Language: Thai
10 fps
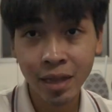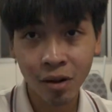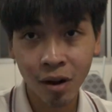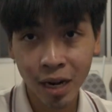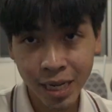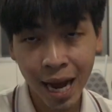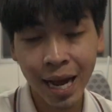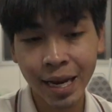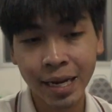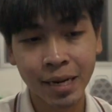C 2 0 0ใช่
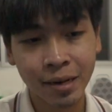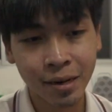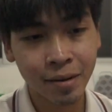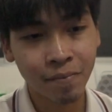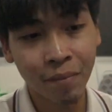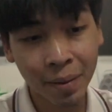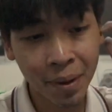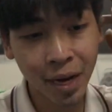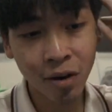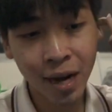มัน
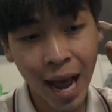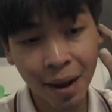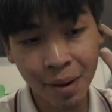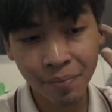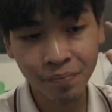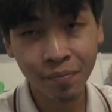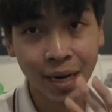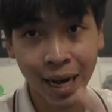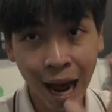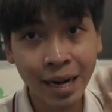มันค่อนข้างแบบเป็น
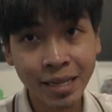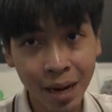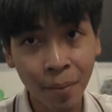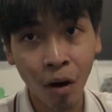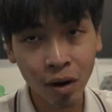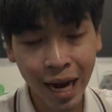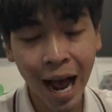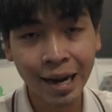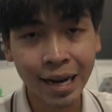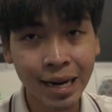การ์ดเฉพาะทา
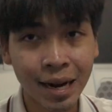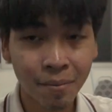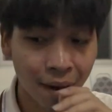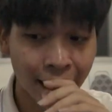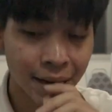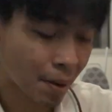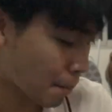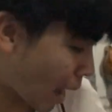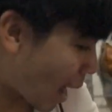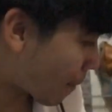งนิดนึงแล้วใบหนึ่งแม่ง
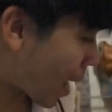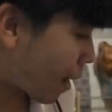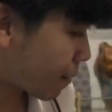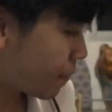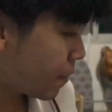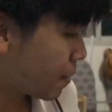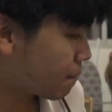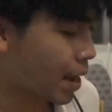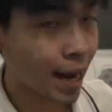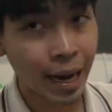แพงมาก
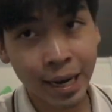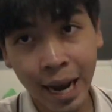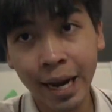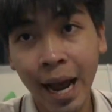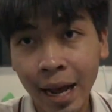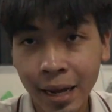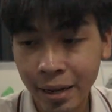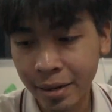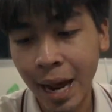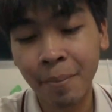แพงแค่ไหนนะ
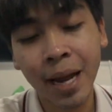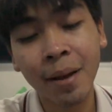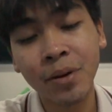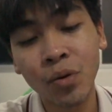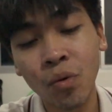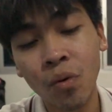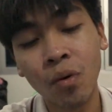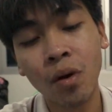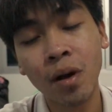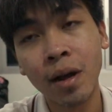ถามใจมึงดู
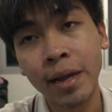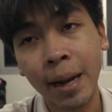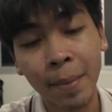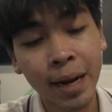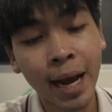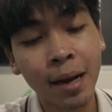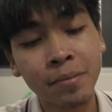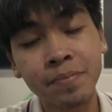อย่างใบเนี้ย